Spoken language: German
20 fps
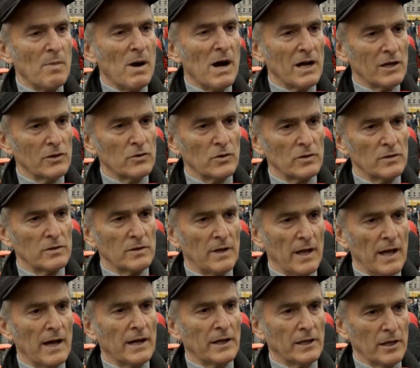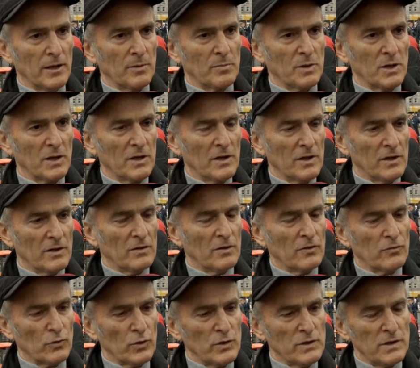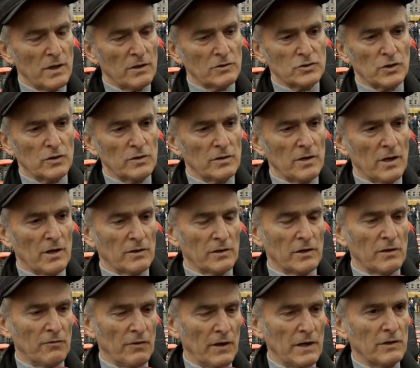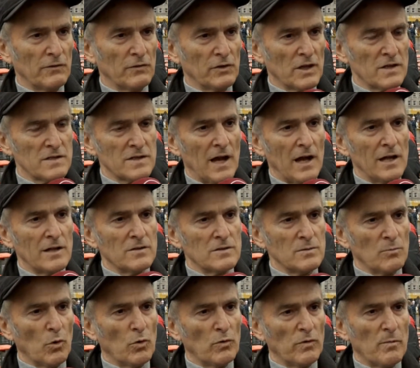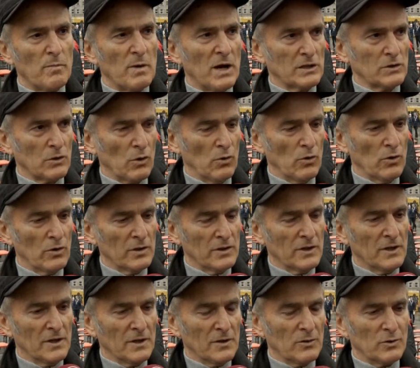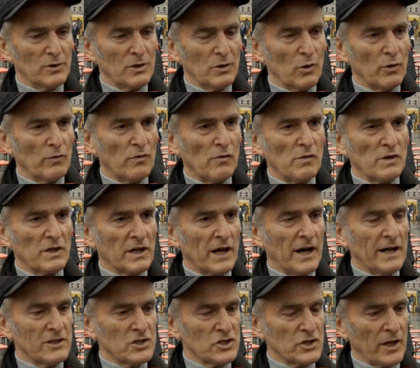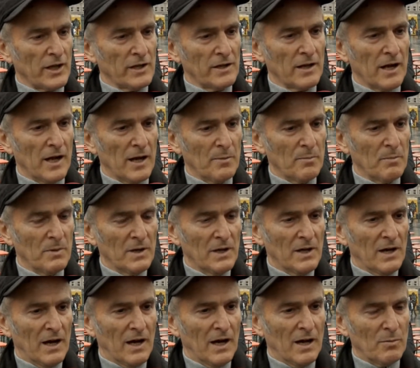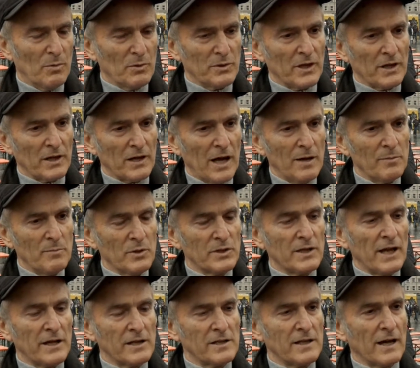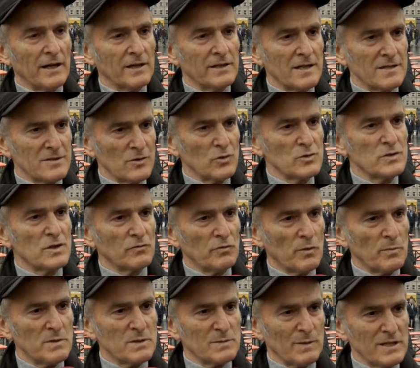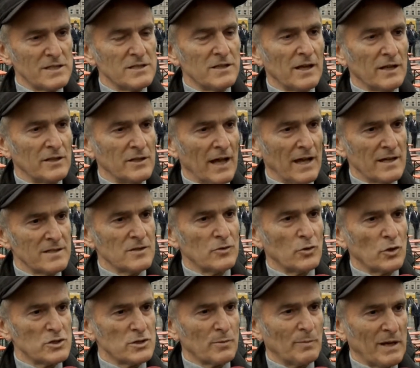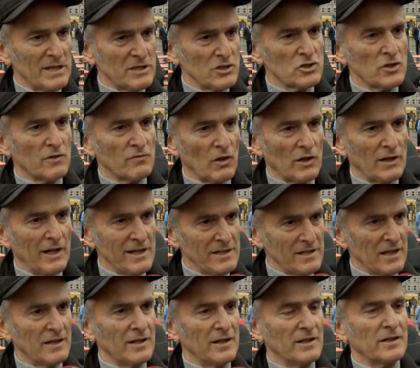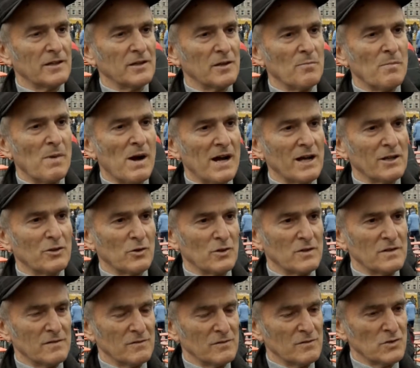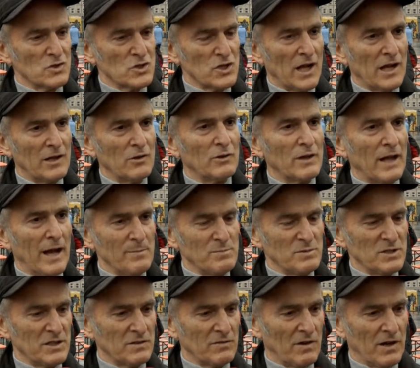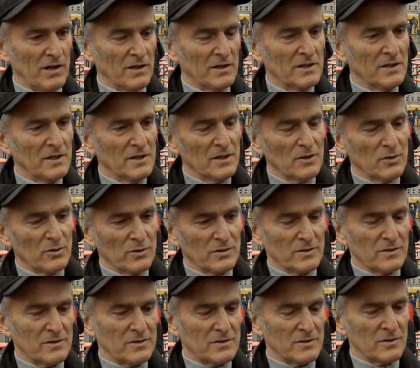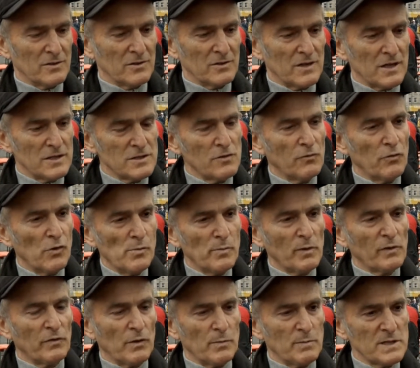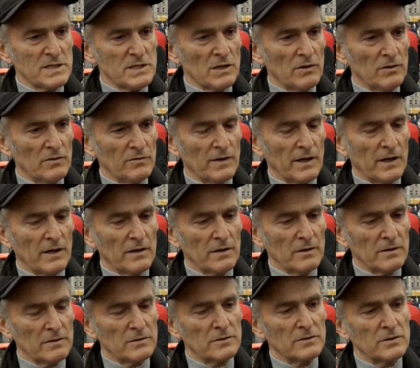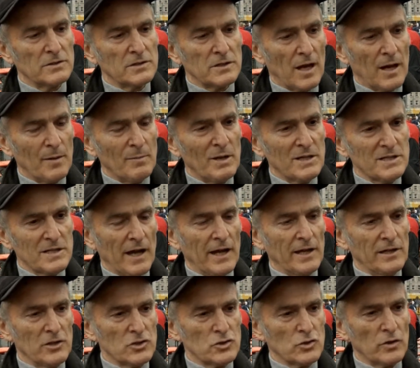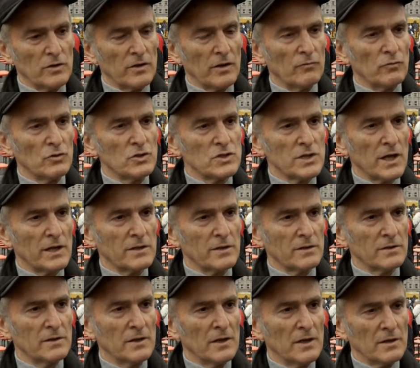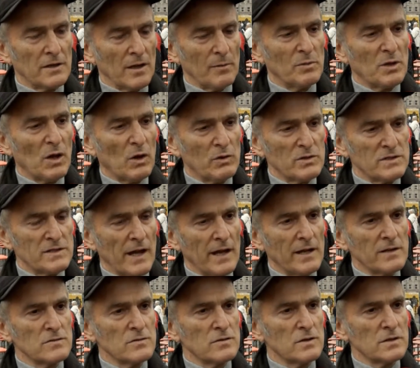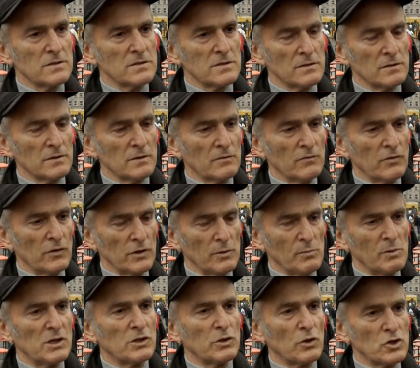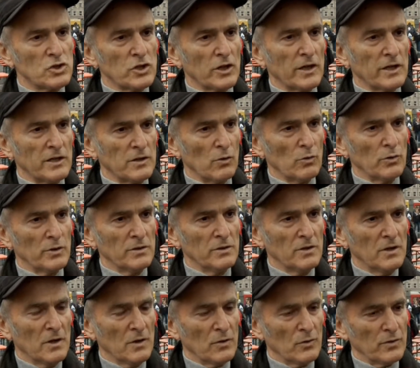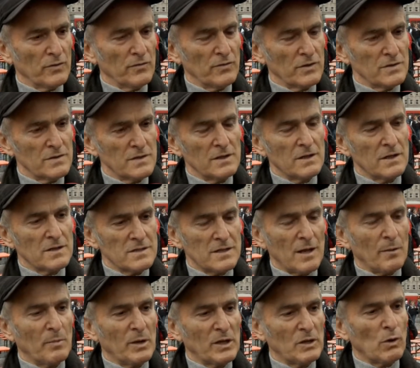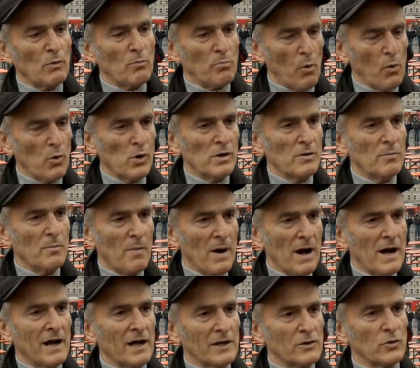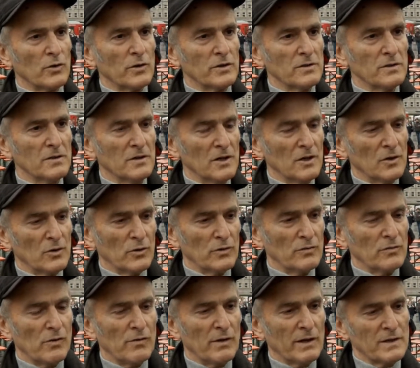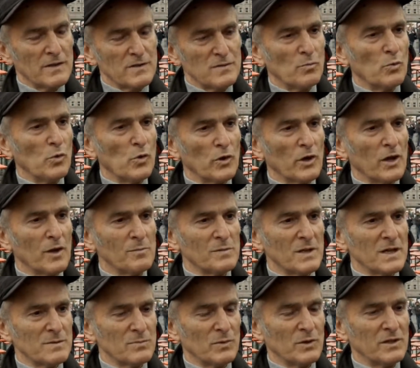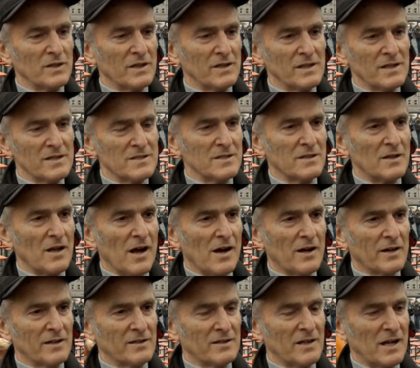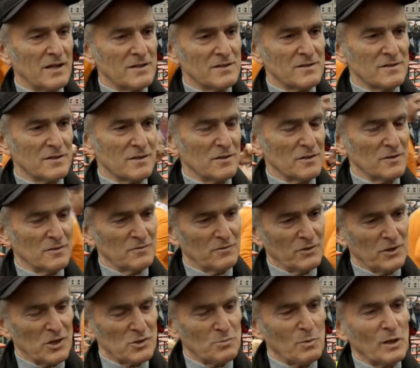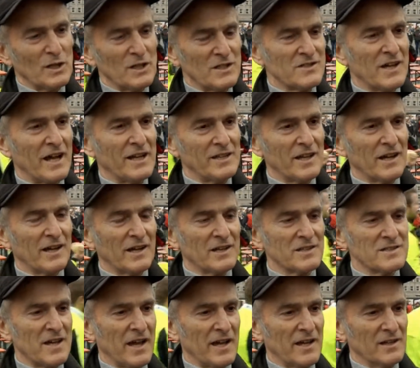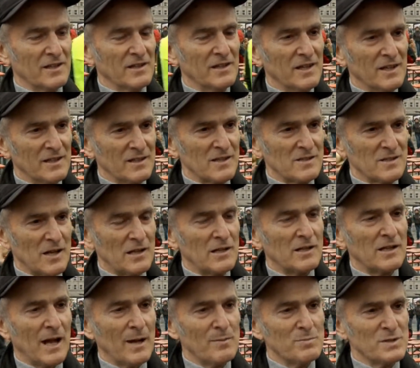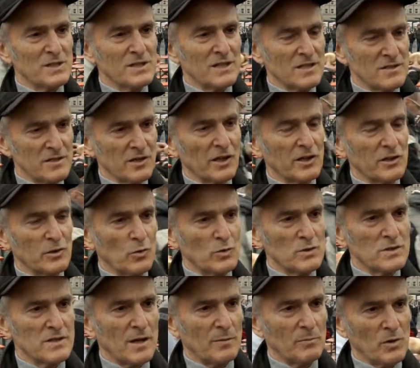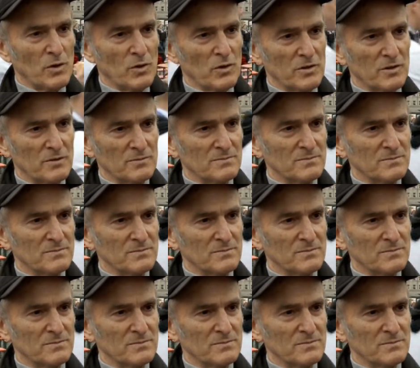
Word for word: Marathon hergibt. Äh, aufgrund der schon der Gefälle von der Saale zum Overmarkt hoch und die Läufer wollen gerade Strecken geschlagen haben. Aber da kam mir der Gedanke, dass 1925 ja die erste deutsche Meisterschaft der Leichtathletik im Marathon zwischen Halle und Leipzig war. Und äh, das gefiel mir viel besser, weil ich damals eigentlich schon den Wunsch hatte, damit auch ein Zeichen zu setzen für die mitteldeutsche Region. Und wir sind jetzt der Metropolmarathon und wir werden uns Mühe geben, dass wir in den nächsten Jahren als äh, von der sportlichen Seite her zeigen, dass Halle Leipzig, dass die Region zusammengehört.